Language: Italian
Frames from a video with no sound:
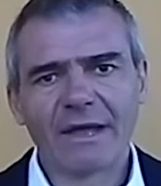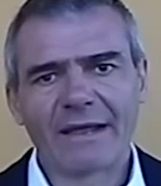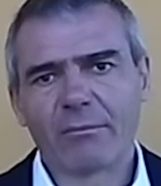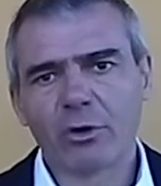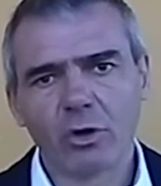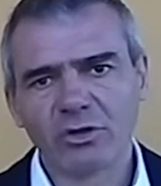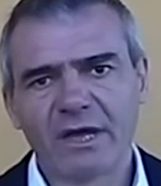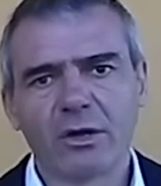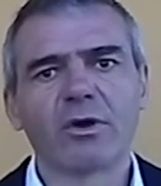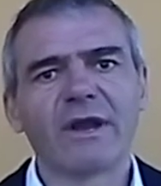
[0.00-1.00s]

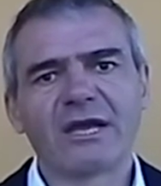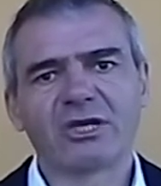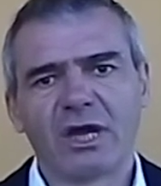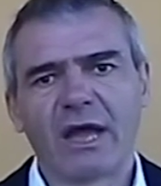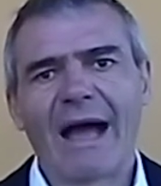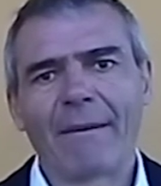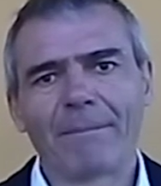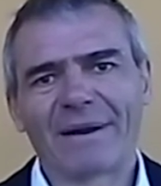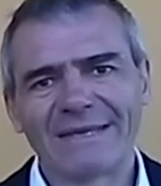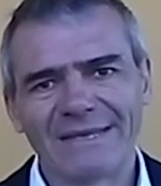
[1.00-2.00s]
clamorosi, che non riesce a
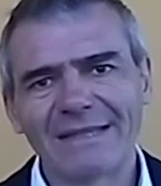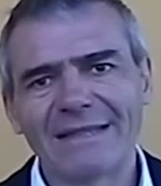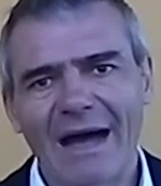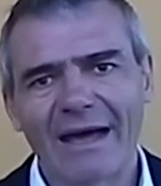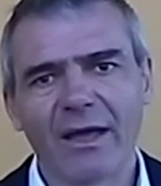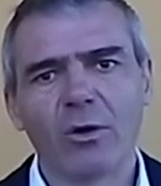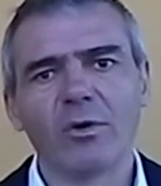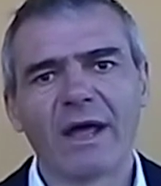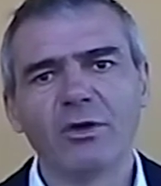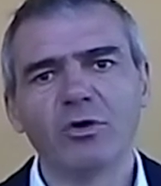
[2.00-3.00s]
presentare
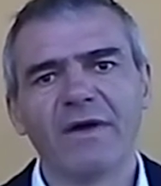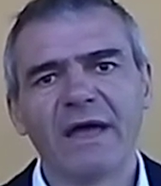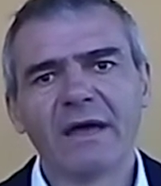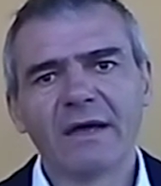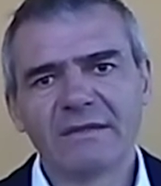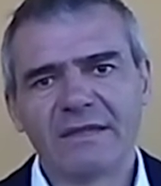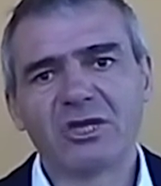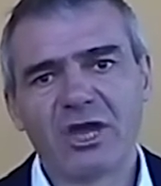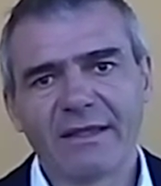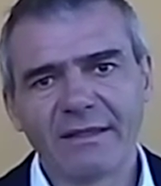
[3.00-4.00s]
una Juve
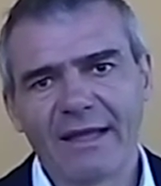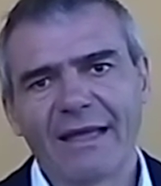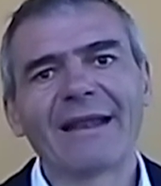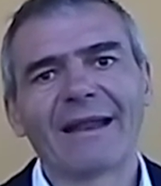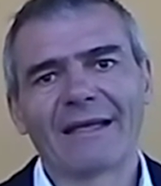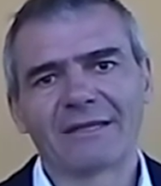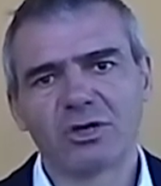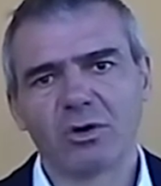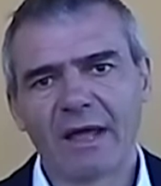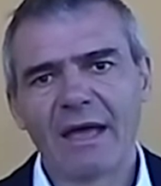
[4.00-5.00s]
decente in
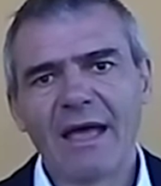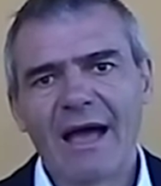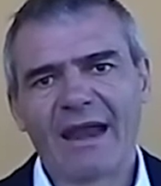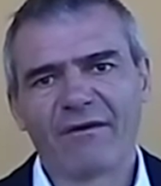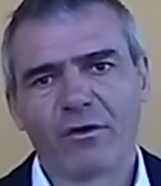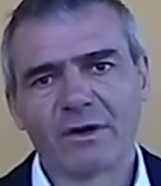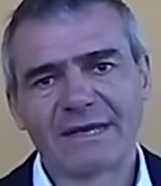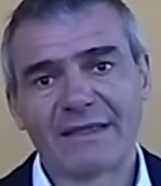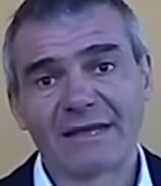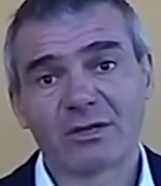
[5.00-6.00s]
relazione alla
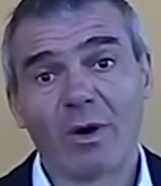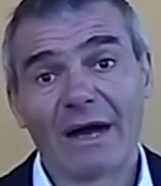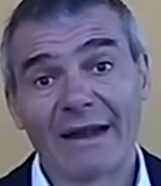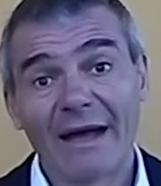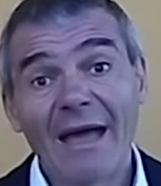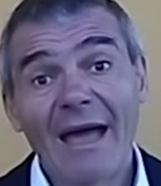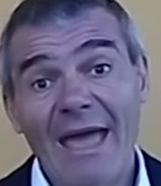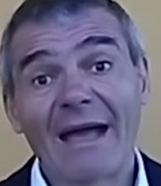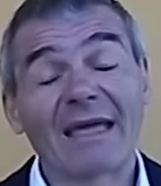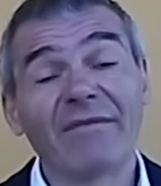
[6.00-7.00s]
forza della squadra.
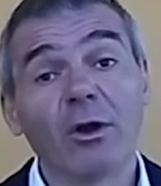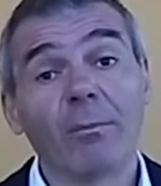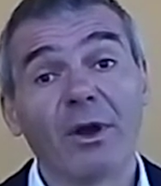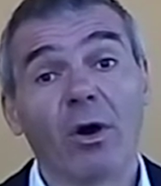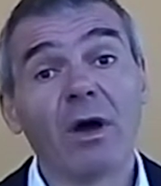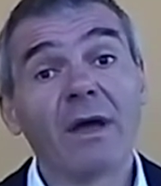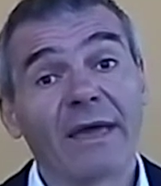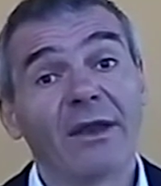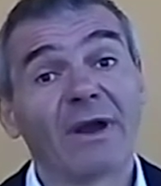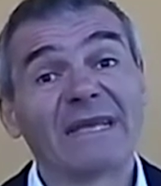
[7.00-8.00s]
È anche vero però
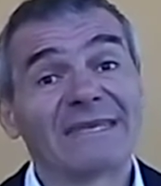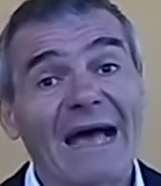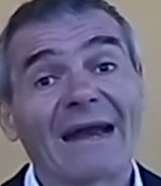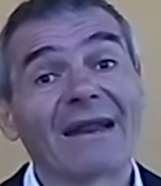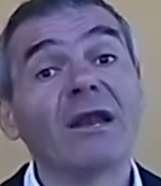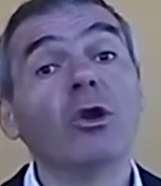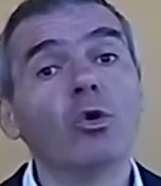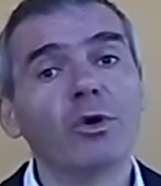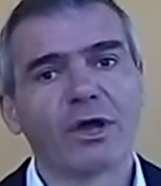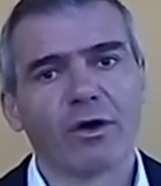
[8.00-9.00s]
che non è Sarri
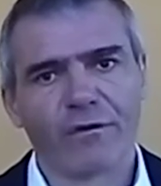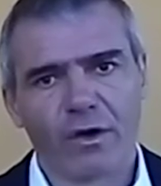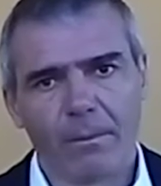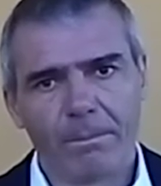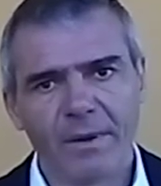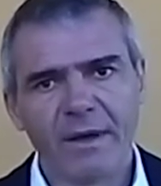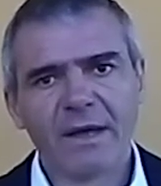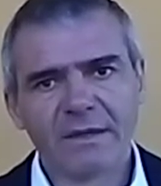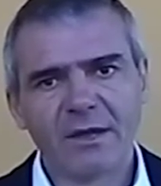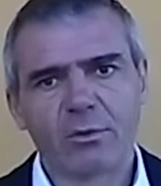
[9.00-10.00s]
l'unico flop
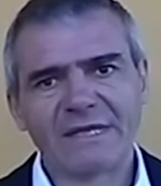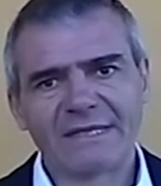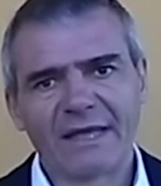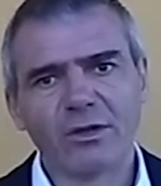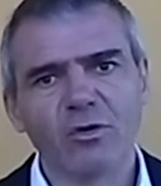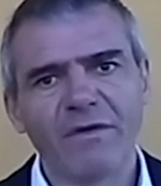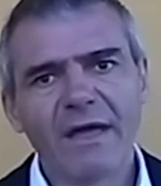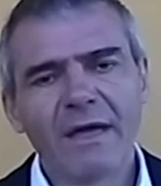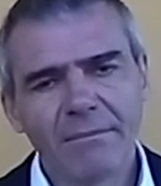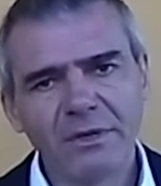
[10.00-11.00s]
di questa
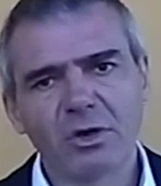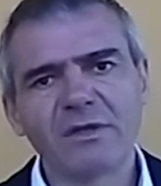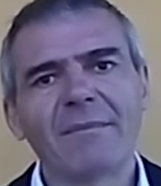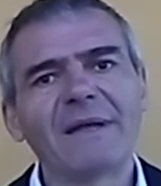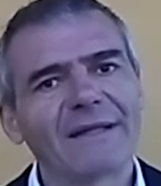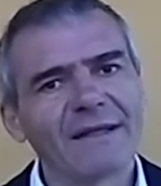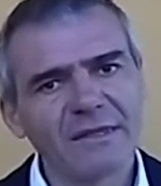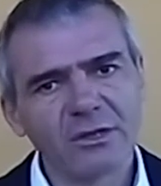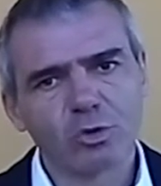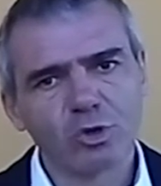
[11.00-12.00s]
Juve, bisogna mettere
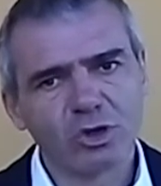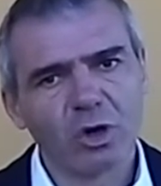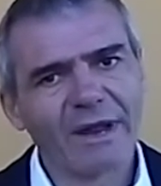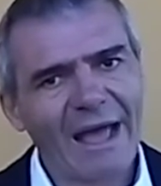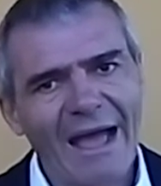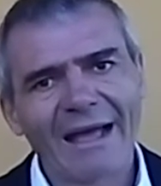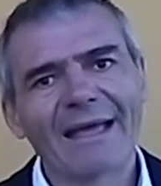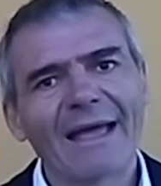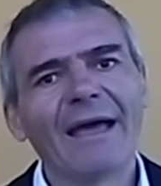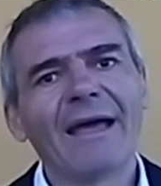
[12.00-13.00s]
in discussione
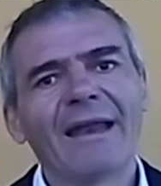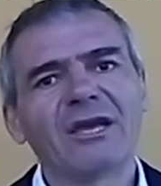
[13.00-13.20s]
anche le